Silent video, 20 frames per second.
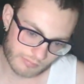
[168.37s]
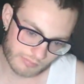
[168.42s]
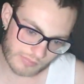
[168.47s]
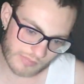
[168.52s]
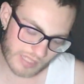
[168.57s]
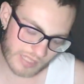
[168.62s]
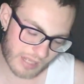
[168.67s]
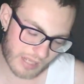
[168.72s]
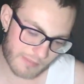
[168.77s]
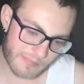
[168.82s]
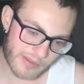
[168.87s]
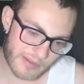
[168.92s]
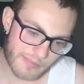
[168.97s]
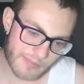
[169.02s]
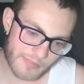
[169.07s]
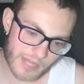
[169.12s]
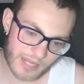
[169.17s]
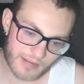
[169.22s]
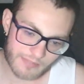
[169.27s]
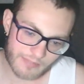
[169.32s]
Y el
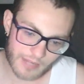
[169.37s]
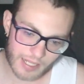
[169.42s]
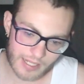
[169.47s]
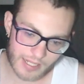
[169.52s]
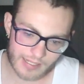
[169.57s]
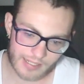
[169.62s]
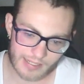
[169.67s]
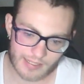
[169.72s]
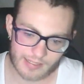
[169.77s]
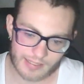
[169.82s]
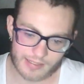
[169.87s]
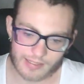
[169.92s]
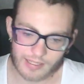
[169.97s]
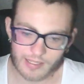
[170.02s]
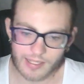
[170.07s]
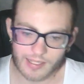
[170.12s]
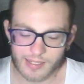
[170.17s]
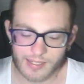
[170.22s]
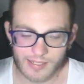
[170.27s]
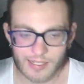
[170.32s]
primer Barnet del
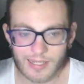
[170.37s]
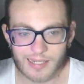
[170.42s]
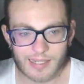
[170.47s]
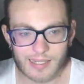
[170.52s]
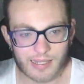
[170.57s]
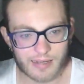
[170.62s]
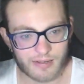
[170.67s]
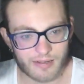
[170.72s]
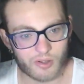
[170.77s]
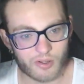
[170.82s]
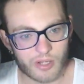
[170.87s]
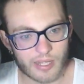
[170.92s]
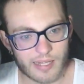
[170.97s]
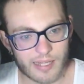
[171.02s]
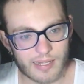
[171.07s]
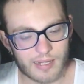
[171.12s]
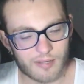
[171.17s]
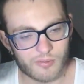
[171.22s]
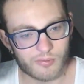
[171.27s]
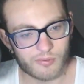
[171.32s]
canal creo que
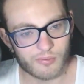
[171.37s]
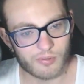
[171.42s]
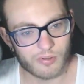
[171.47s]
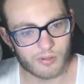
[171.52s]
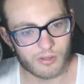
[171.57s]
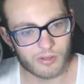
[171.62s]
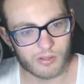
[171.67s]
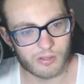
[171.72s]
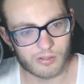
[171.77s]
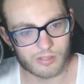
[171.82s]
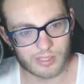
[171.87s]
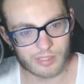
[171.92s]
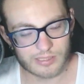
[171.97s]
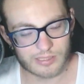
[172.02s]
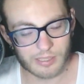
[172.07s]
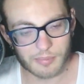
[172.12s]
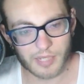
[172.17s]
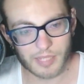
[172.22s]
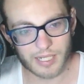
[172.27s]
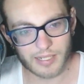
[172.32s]
era uno que te
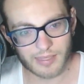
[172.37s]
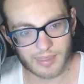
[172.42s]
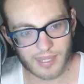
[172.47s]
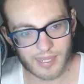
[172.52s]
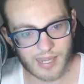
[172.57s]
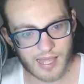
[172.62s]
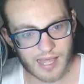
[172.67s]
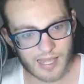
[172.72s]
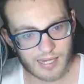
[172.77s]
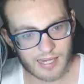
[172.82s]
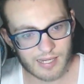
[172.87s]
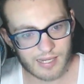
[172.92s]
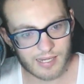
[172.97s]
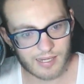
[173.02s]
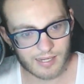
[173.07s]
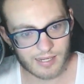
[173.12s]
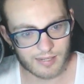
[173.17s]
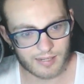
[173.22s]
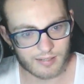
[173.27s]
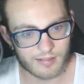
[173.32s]
aparecía
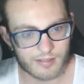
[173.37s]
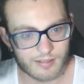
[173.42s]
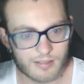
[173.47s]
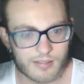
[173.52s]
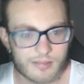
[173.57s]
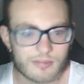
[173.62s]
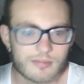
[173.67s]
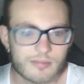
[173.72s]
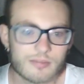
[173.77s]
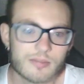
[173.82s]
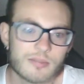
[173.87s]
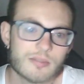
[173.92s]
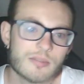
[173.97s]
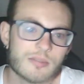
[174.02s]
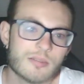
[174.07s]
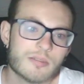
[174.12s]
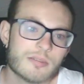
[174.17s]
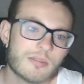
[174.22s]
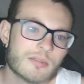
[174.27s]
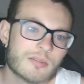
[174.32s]
ahí.
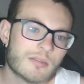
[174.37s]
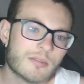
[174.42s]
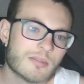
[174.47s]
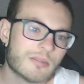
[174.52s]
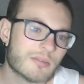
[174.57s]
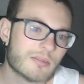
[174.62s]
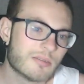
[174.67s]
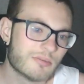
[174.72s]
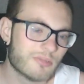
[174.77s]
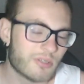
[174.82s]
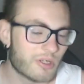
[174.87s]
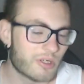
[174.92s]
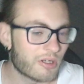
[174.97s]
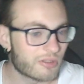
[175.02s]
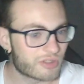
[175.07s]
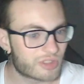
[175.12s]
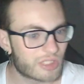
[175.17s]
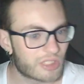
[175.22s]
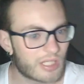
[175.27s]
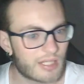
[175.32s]
No
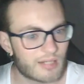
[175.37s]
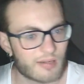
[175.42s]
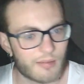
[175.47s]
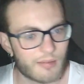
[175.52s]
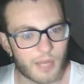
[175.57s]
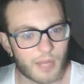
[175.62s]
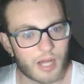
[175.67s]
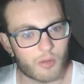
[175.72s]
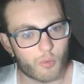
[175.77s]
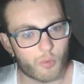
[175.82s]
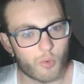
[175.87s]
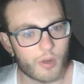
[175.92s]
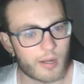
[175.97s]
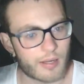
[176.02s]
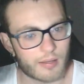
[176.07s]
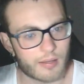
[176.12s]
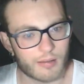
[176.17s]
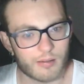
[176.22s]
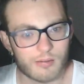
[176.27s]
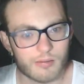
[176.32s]
sé, no me
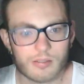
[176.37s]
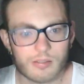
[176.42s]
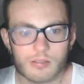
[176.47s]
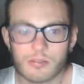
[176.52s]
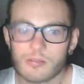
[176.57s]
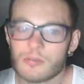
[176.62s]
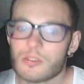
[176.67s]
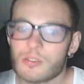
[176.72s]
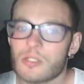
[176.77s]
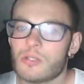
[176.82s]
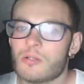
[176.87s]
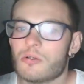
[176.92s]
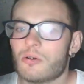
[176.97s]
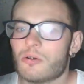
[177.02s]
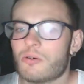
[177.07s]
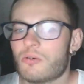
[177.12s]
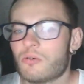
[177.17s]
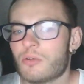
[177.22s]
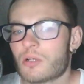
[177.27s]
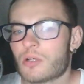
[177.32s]
acuerdo
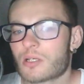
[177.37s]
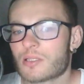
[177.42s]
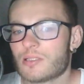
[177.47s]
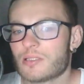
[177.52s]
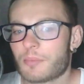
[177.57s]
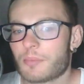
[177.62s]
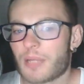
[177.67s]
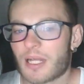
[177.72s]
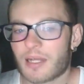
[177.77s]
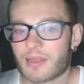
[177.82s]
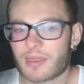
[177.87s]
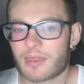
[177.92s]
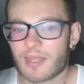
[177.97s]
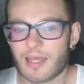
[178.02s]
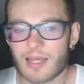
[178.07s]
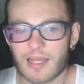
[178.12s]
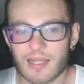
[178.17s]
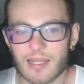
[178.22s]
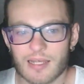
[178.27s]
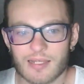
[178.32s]
uno que te
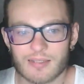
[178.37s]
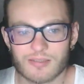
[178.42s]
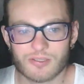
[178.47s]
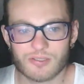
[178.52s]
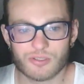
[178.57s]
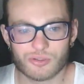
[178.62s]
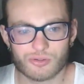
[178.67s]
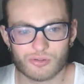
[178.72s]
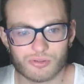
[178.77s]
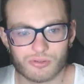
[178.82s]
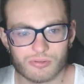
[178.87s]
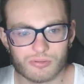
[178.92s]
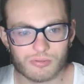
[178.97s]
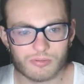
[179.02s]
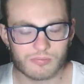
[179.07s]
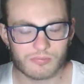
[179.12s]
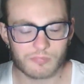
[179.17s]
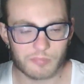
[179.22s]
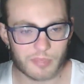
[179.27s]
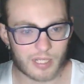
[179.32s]
aparecía en YouTube
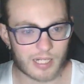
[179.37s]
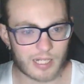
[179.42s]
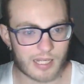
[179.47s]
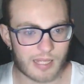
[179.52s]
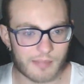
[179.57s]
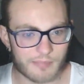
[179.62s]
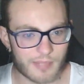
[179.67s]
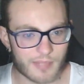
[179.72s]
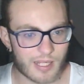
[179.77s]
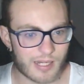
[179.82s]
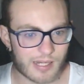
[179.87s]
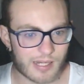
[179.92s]
para cambiar,